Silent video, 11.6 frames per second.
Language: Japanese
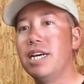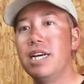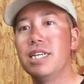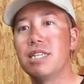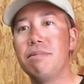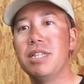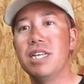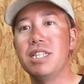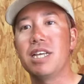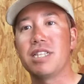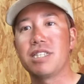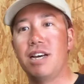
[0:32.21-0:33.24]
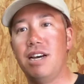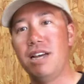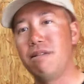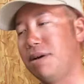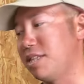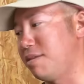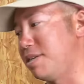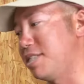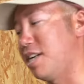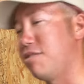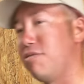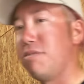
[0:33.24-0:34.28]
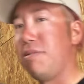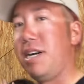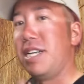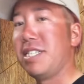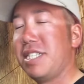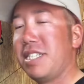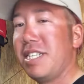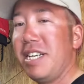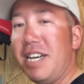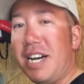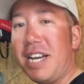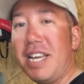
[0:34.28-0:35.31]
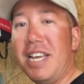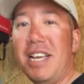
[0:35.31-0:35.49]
えー、攻めていったんですはいバンタマンさんが取りますはい、